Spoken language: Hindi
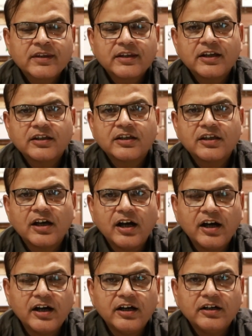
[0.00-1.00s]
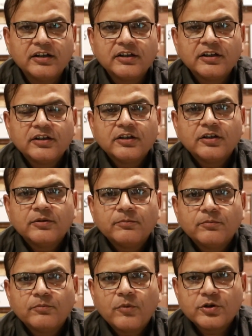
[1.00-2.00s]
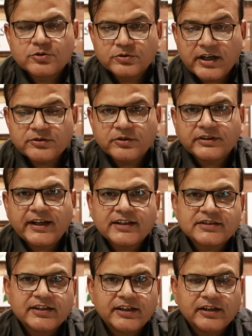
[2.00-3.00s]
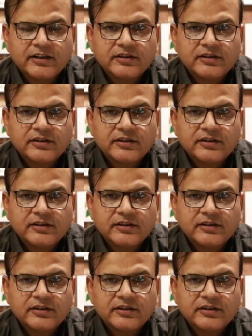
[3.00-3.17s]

कि क्या मौजूदा जो टैक्स हैं